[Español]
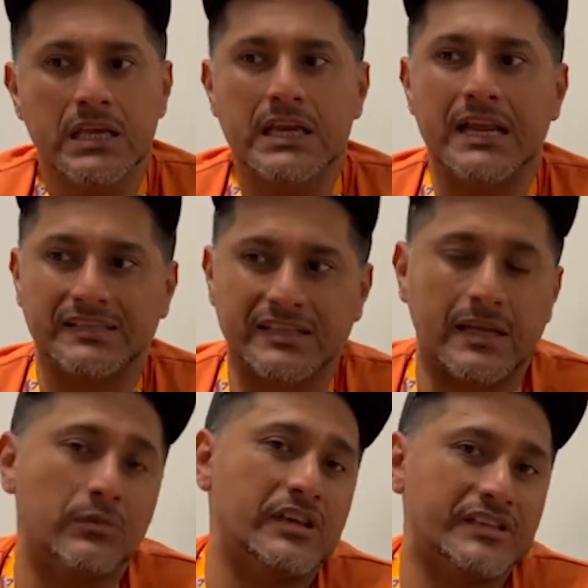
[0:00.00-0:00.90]
y las que
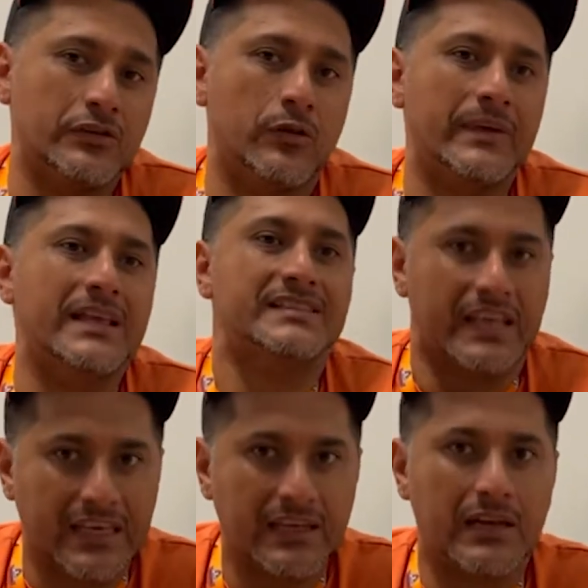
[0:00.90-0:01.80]
estamos haciendo bien,
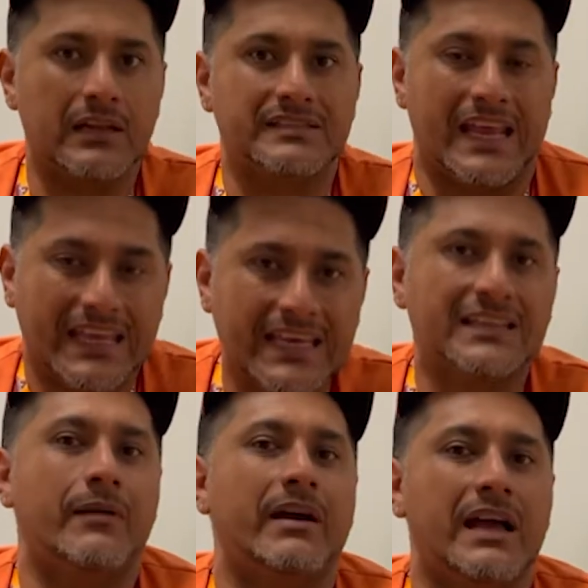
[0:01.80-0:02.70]
seguir, seguir
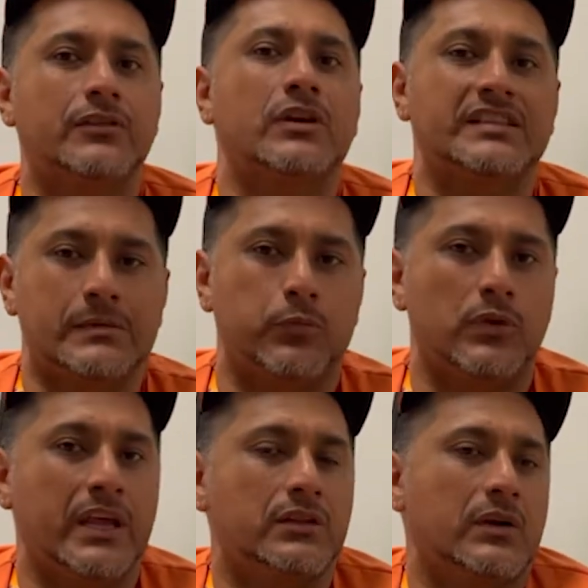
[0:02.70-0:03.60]
trabajándolas y
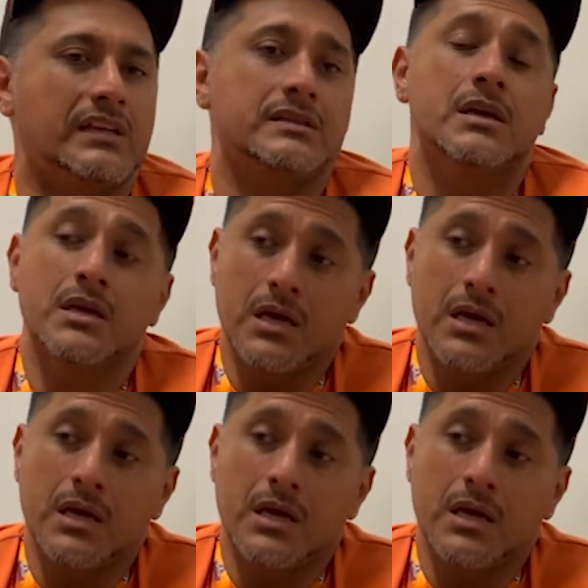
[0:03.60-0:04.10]
puliéndolas.